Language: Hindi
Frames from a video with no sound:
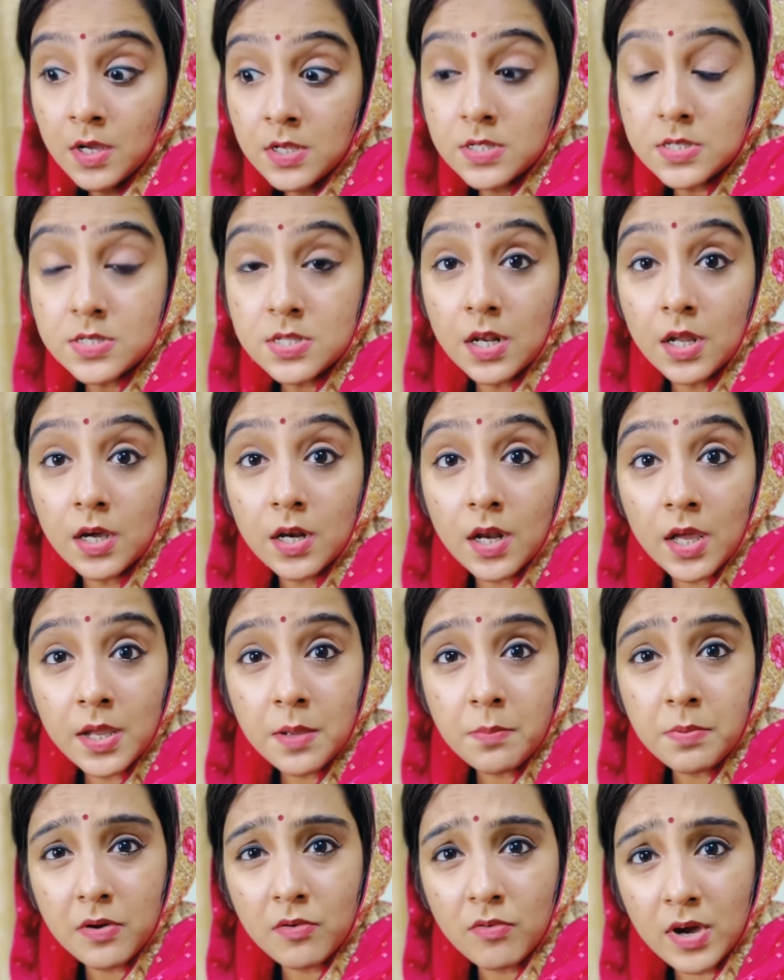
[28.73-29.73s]
जैसे लग रहा है कि
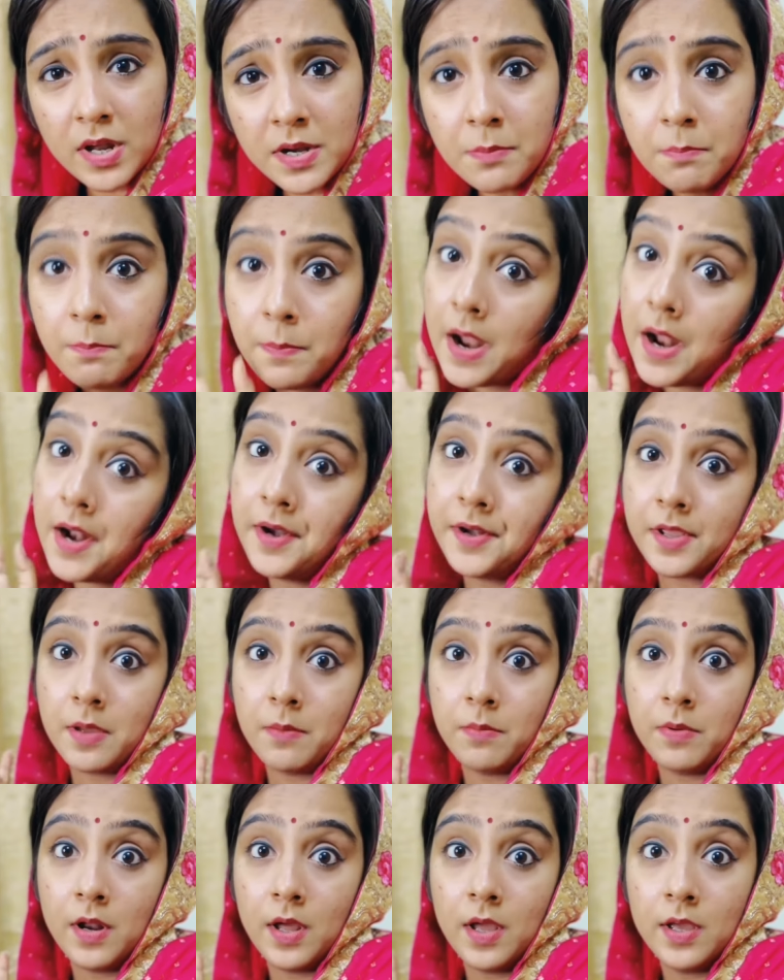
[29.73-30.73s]
भगवान ने बैठ के
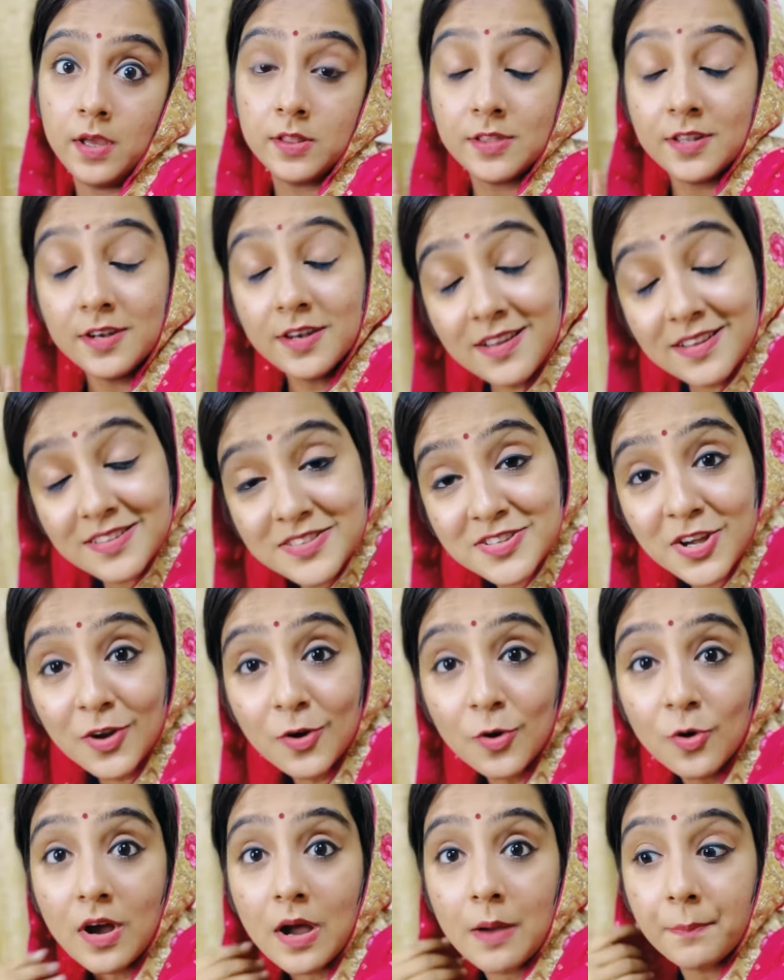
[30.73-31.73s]
बनाए इतने अच्छे
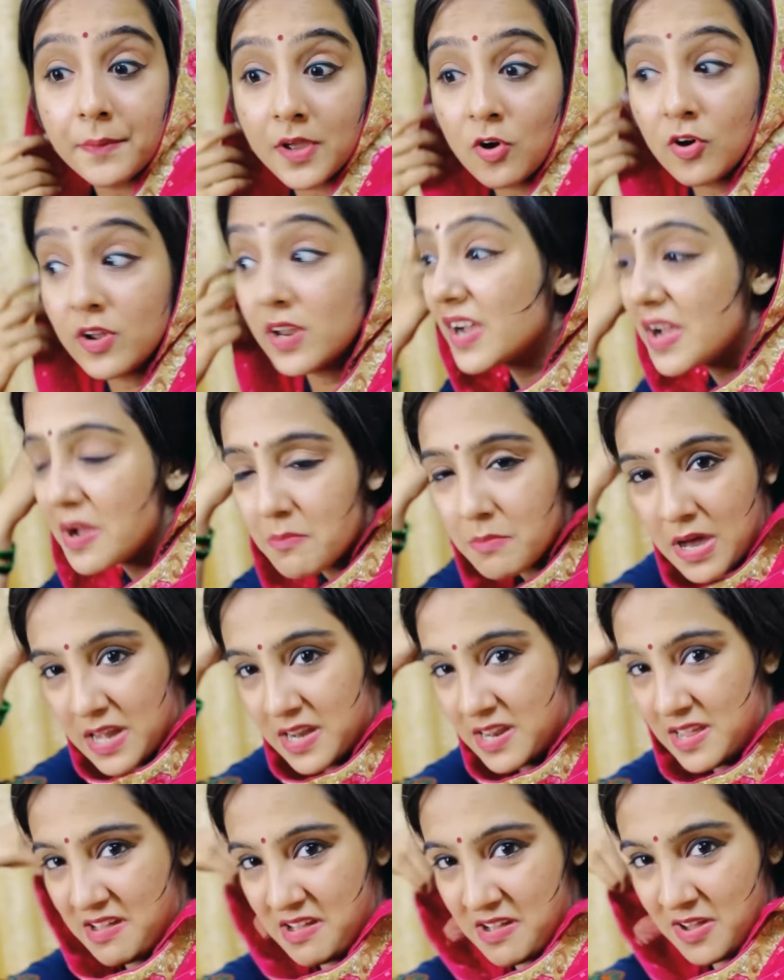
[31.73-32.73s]
लोग आपके और एक
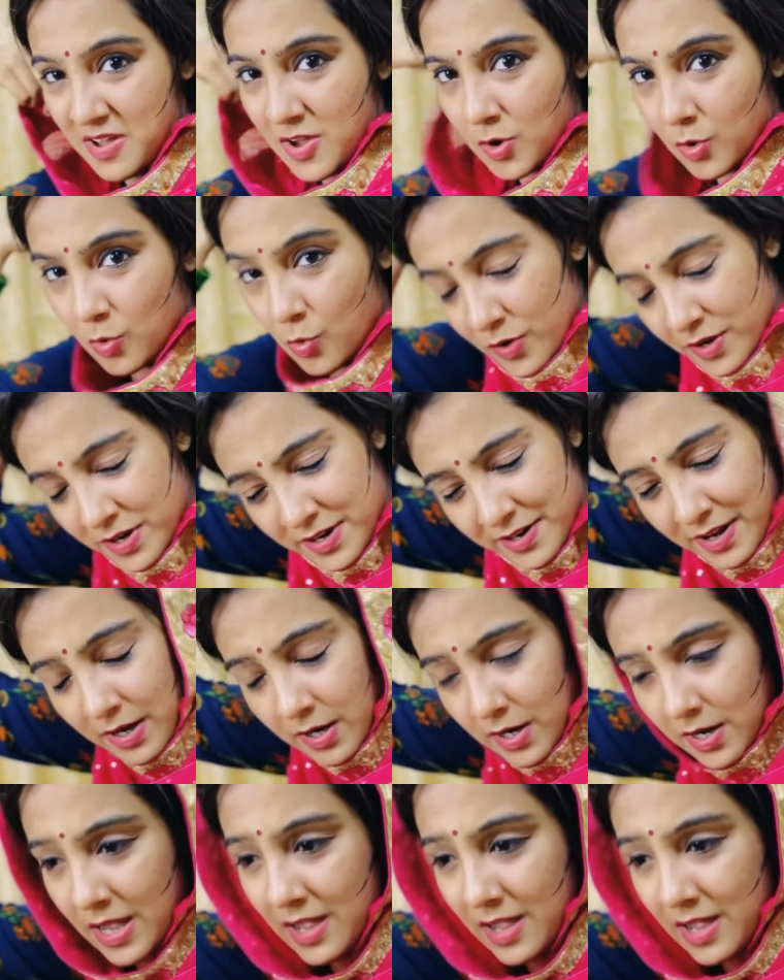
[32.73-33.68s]
हमारे यहाँ कोई नहीं ढंग का